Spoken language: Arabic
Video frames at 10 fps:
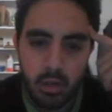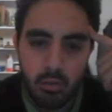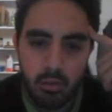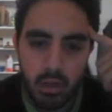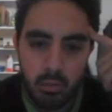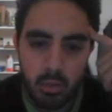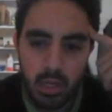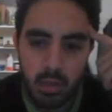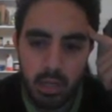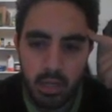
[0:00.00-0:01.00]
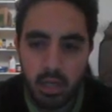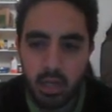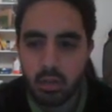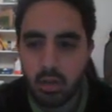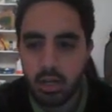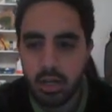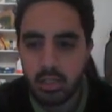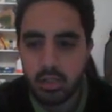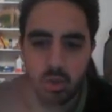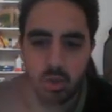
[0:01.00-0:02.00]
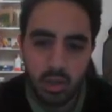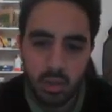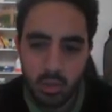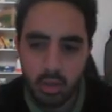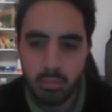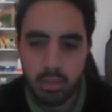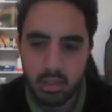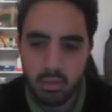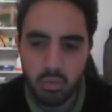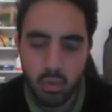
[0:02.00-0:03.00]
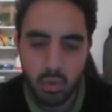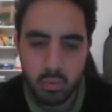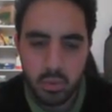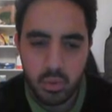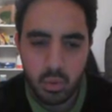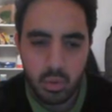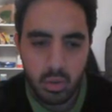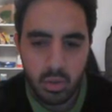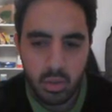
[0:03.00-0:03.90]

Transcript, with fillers: فانا ممكن اعمل ايه اختار الاكس واختار الواي بالاتنين فور لوبس دول